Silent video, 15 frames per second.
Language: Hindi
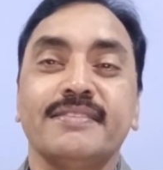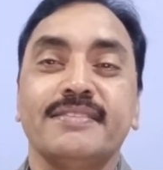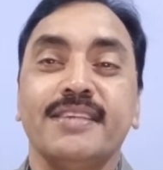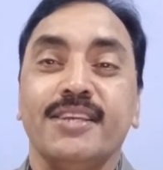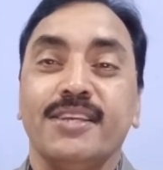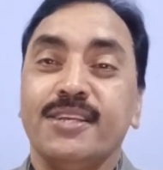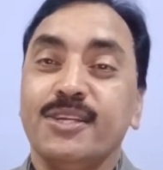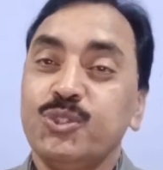
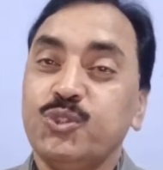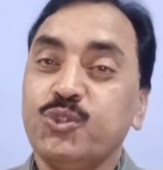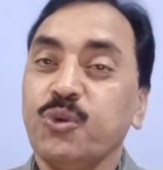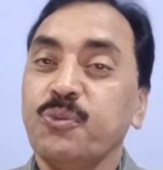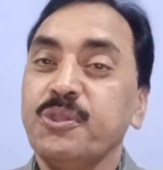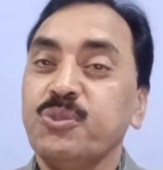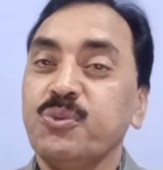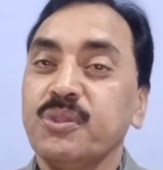से जो
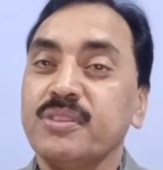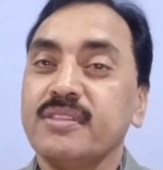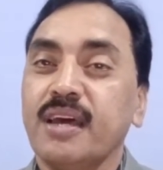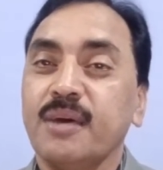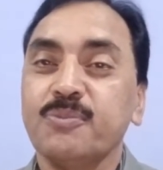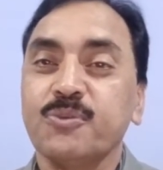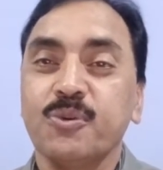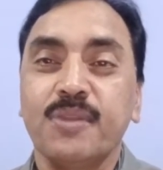विद्वत्ता
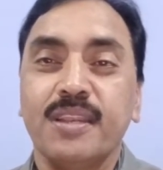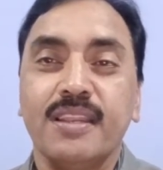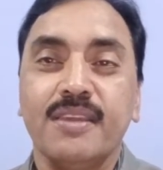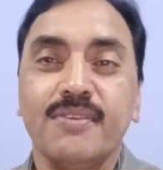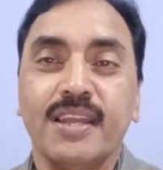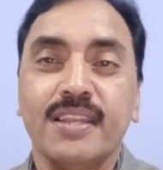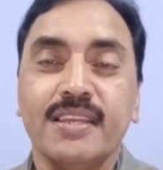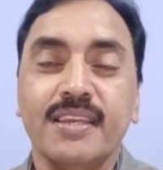आपको मिलने
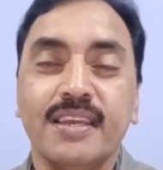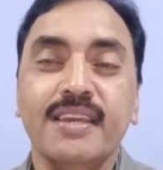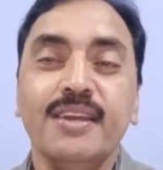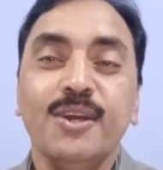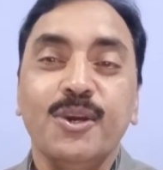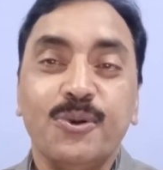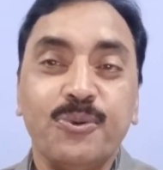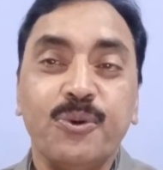वाली है
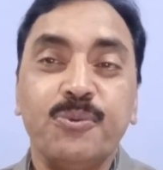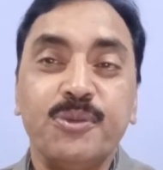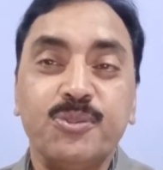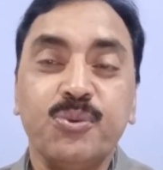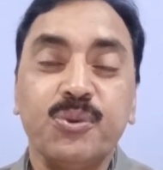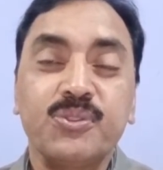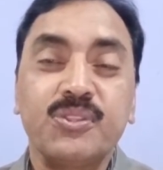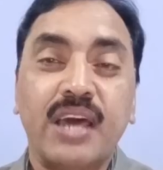वो
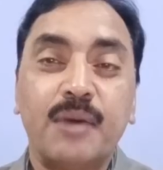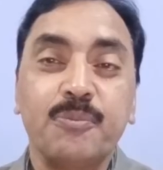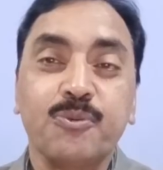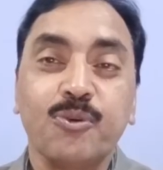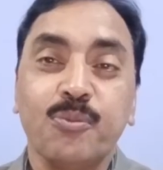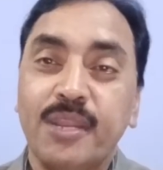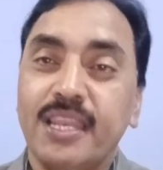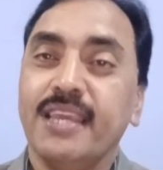विद्वत्ता
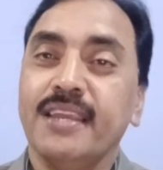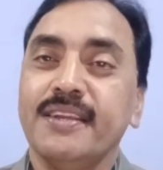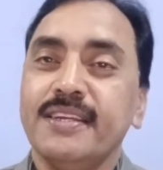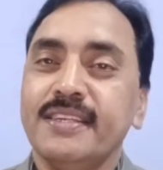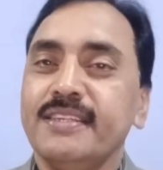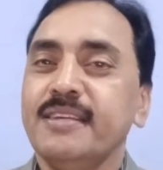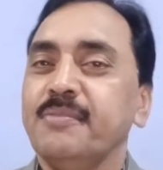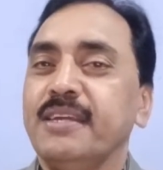आपको मिले
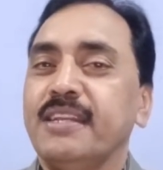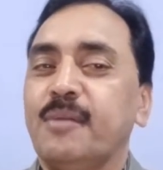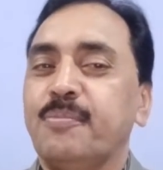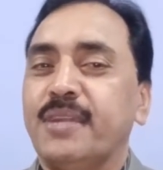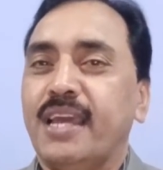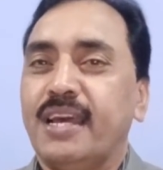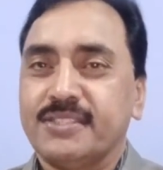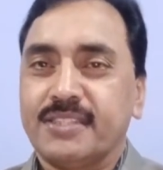ये मेरा
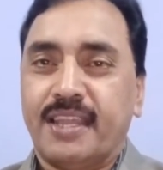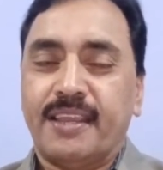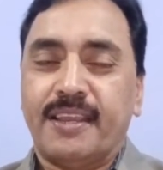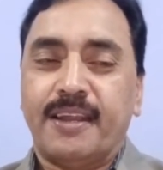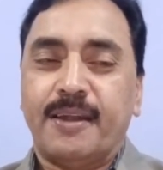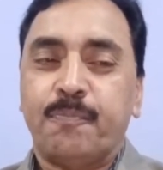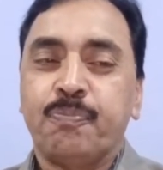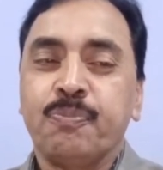प्रयास
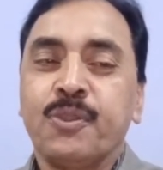रहेगा